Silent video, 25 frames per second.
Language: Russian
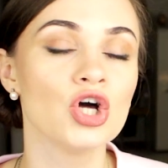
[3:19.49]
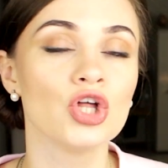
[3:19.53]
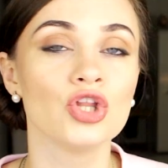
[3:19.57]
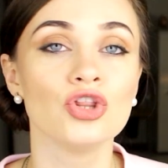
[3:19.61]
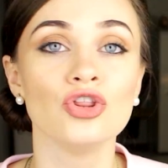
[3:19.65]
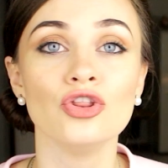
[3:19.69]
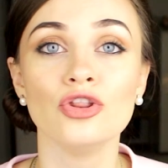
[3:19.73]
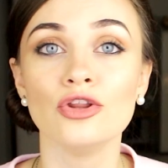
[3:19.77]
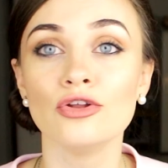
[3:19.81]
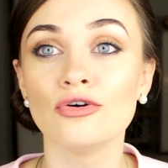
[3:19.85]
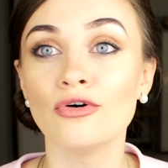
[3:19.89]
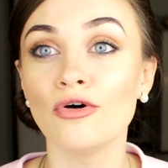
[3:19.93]

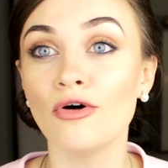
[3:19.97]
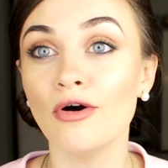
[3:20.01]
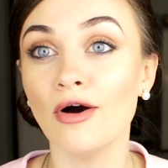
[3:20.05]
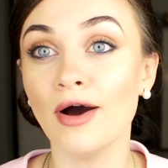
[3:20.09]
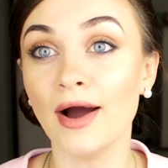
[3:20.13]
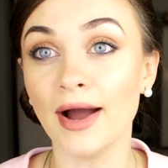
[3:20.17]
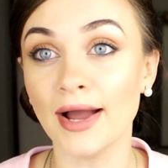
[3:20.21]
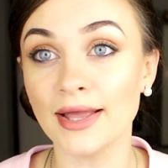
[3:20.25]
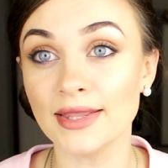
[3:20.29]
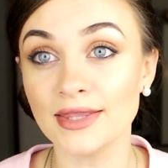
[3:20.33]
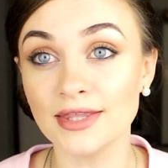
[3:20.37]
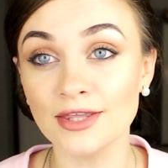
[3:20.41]
Но
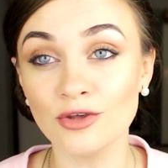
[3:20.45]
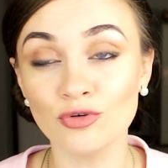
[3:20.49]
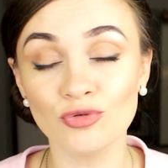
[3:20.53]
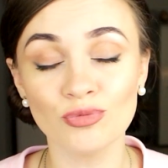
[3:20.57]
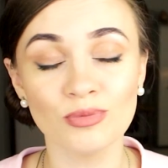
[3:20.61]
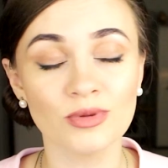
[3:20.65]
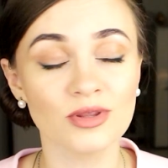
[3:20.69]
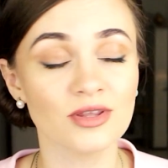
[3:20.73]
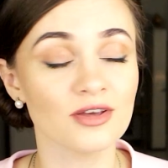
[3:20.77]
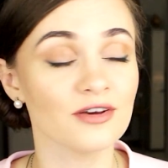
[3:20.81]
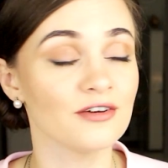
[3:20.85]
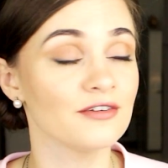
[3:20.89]
они у
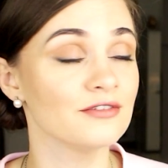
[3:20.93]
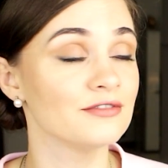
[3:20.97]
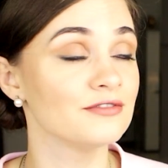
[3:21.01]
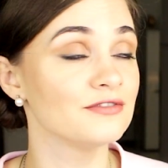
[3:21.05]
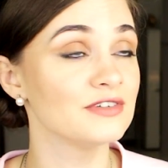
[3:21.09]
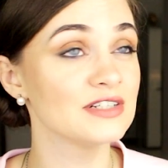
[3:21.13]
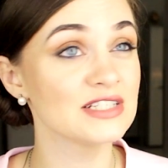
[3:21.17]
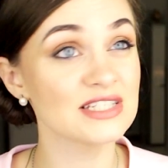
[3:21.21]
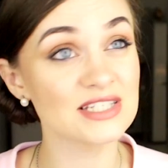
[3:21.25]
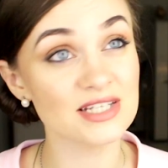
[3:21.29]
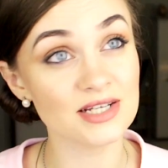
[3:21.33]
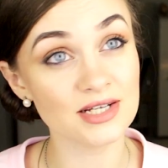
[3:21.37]
меня
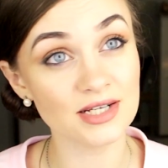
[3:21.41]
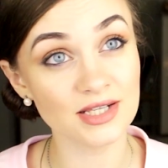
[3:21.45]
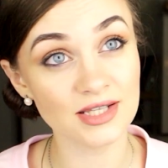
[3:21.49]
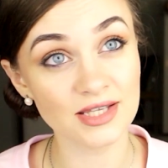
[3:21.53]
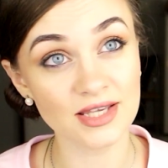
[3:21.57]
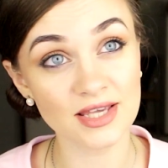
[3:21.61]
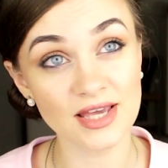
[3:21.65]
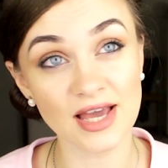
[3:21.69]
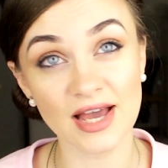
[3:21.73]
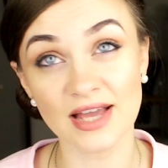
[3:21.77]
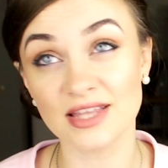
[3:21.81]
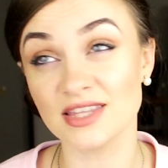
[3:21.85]

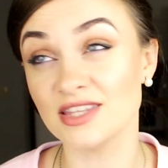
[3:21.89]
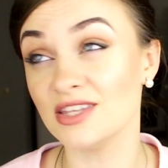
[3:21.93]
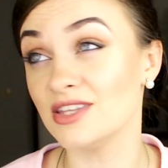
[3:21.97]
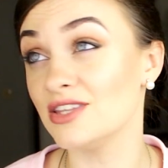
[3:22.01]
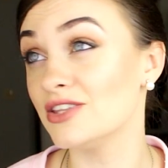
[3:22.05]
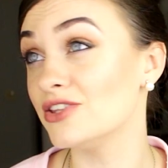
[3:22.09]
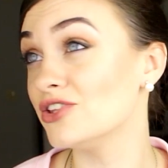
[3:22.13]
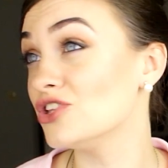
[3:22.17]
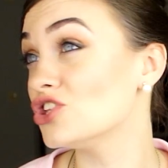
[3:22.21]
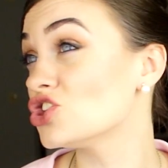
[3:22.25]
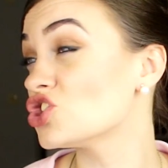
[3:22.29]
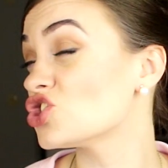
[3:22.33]
высохли, они
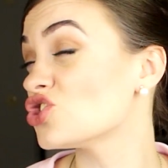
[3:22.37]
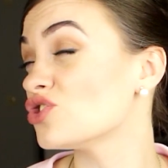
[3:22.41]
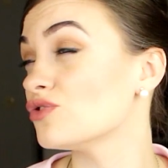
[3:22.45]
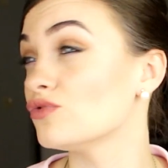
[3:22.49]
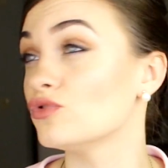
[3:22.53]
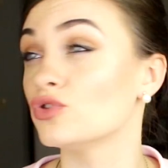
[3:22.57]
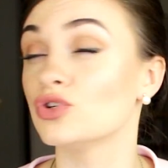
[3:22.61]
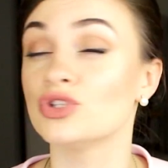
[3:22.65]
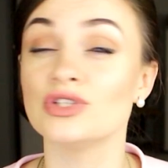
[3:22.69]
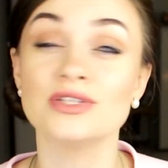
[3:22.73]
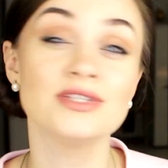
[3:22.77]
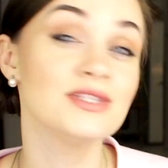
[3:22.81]

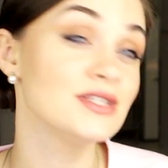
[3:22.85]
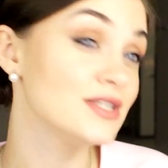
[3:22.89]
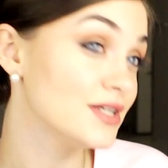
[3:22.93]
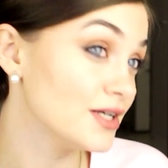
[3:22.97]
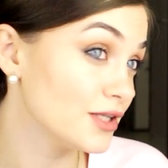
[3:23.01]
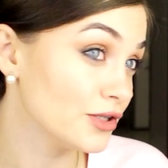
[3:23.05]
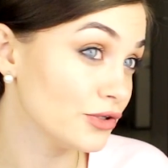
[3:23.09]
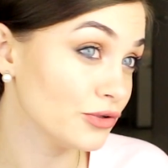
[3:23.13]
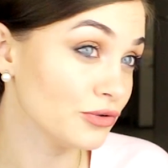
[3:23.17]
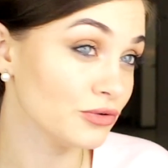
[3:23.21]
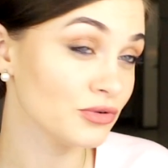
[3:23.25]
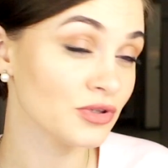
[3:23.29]
ничего не
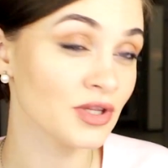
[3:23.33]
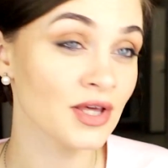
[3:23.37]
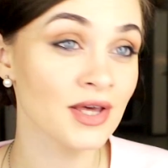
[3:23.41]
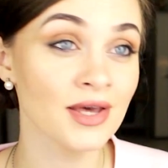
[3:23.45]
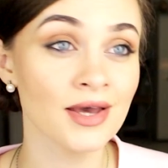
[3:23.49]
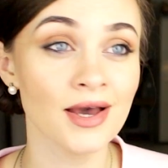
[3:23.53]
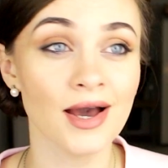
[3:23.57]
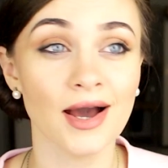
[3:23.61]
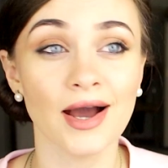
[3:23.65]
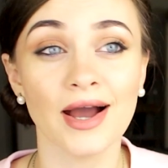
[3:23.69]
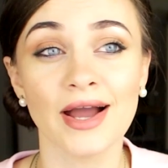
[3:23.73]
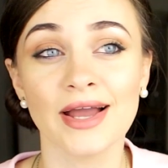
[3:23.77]
делают,
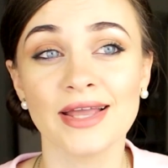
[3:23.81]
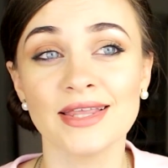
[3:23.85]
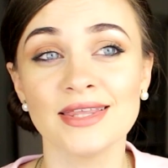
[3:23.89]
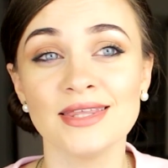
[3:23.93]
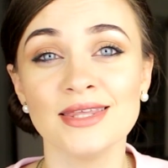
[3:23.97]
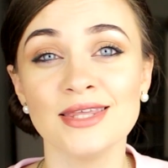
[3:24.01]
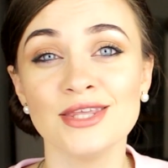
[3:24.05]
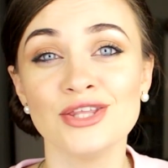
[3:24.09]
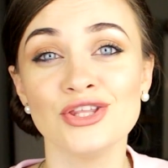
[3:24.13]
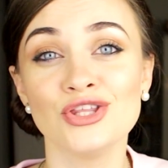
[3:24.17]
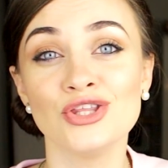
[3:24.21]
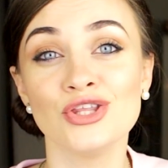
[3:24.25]

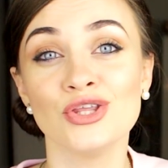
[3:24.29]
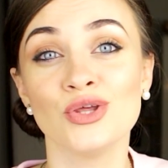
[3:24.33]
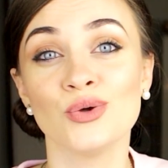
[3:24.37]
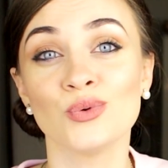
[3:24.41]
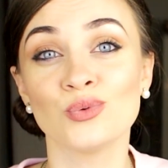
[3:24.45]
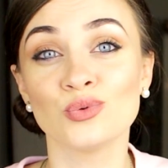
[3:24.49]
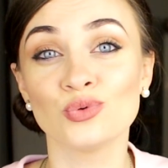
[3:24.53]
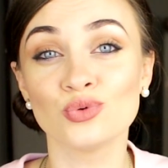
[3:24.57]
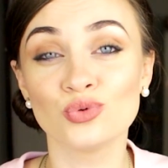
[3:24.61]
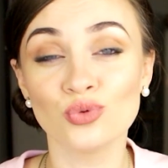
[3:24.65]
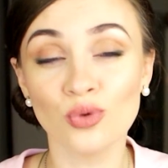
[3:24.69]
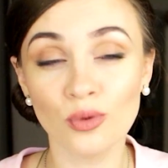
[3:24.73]
они не
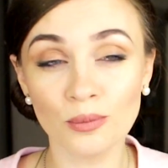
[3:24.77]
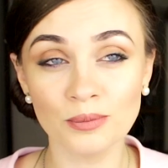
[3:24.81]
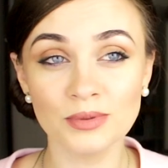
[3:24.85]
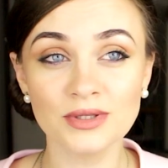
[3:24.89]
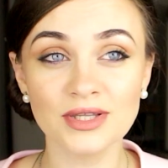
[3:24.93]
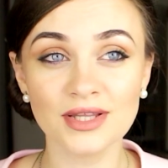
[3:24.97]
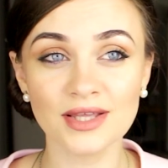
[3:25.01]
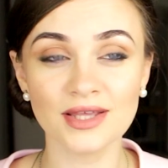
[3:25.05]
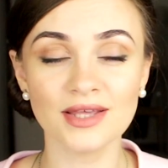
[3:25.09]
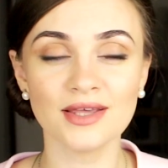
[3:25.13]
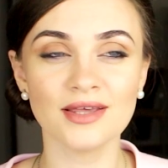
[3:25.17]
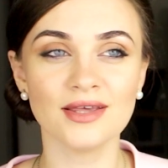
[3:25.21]
удобны
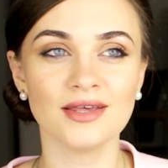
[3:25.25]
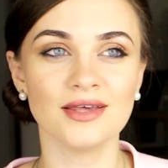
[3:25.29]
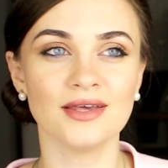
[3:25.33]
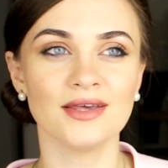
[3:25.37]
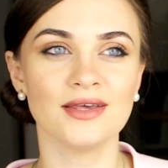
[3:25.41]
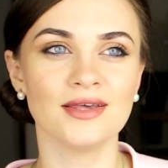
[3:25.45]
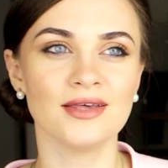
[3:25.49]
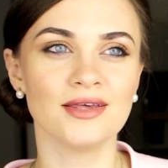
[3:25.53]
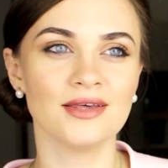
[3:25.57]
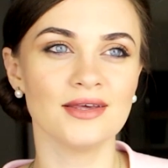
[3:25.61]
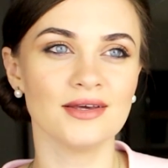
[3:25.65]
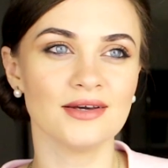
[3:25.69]
удобный,
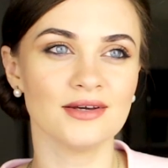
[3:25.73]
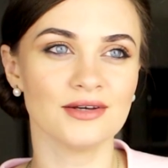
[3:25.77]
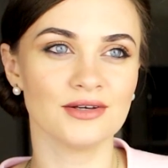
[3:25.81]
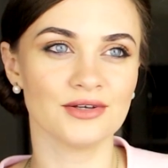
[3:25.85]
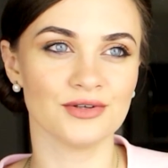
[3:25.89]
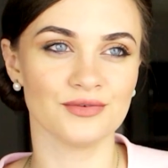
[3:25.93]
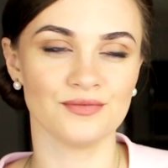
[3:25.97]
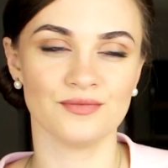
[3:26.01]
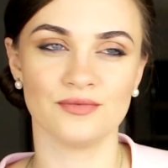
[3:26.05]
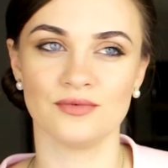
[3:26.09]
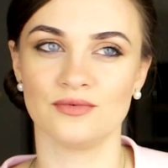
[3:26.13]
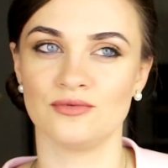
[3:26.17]

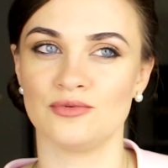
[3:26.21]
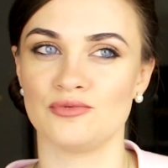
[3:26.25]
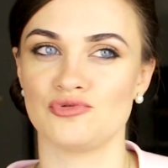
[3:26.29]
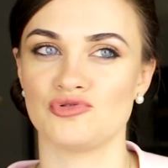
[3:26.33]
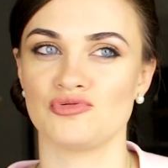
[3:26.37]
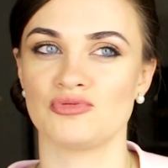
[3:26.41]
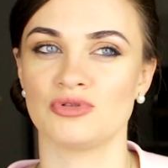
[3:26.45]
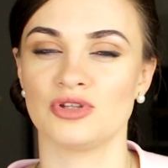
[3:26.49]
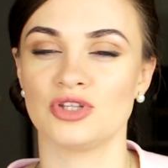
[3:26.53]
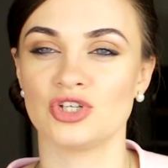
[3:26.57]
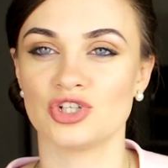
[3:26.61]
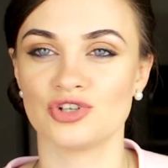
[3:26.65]
и, в
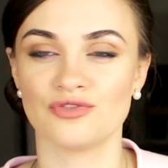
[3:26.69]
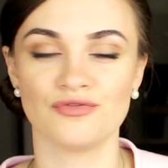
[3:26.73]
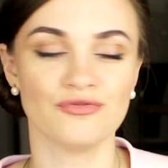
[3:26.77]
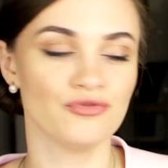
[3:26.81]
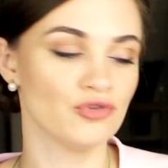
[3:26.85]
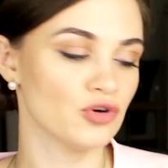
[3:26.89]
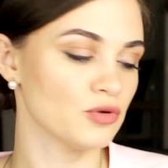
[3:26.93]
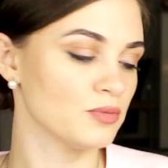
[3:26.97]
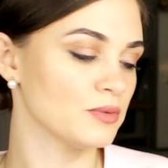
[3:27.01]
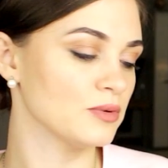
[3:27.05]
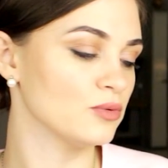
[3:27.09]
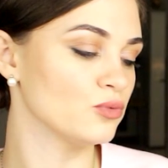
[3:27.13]
общем, даже
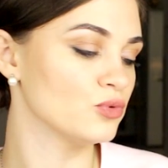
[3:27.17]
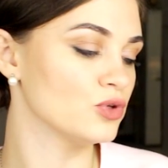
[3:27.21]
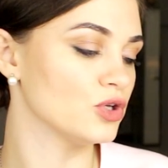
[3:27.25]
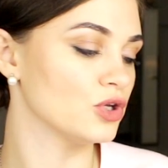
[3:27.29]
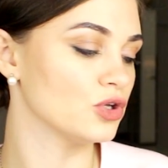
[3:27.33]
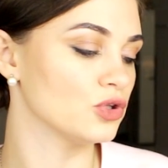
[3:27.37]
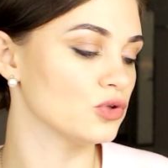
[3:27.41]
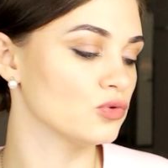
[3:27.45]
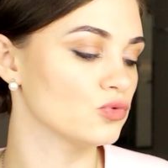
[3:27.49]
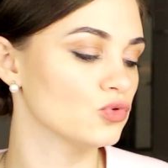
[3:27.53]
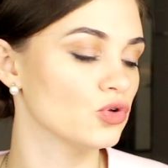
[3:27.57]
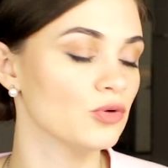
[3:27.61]
форма у
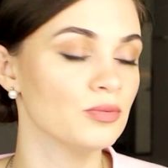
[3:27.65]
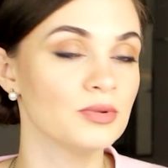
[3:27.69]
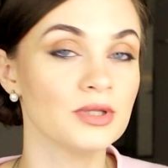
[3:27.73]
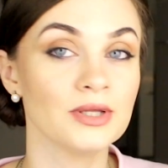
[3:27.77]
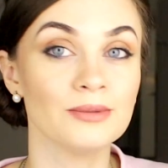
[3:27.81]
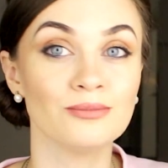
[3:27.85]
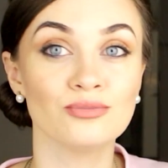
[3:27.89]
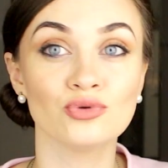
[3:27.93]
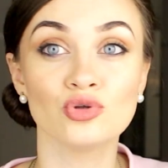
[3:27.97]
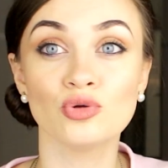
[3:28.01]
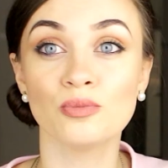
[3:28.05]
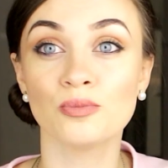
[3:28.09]
них неудобная.
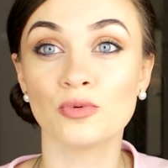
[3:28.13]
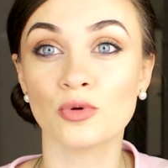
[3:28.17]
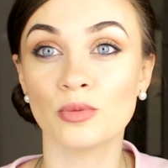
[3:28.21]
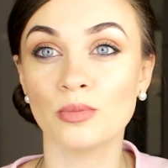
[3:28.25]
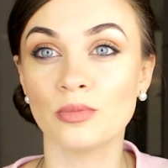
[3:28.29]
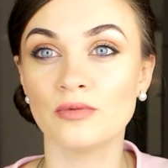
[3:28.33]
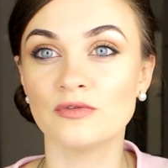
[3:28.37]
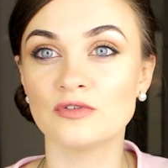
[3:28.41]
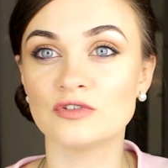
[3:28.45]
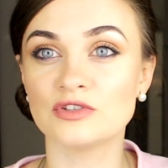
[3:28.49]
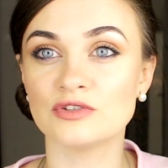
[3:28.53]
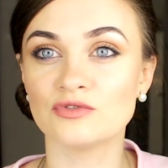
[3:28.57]
Буду
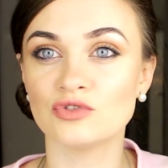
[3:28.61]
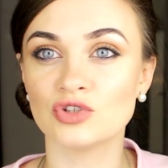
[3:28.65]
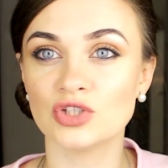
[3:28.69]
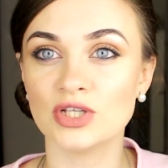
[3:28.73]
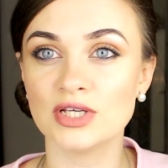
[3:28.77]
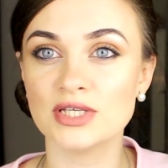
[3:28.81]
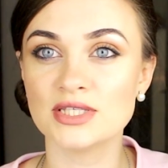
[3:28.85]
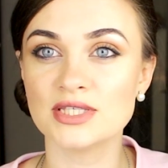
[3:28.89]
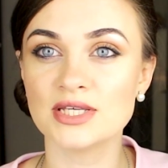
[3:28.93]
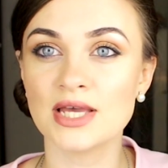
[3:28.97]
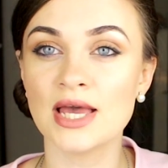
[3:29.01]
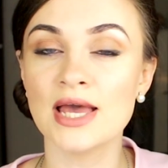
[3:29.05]
пробовать вот
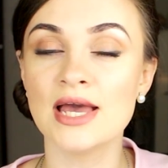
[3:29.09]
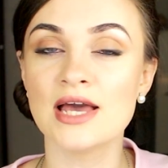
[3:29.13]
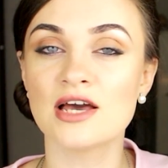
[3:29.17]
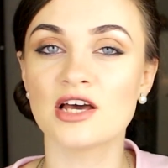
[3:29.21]
эти.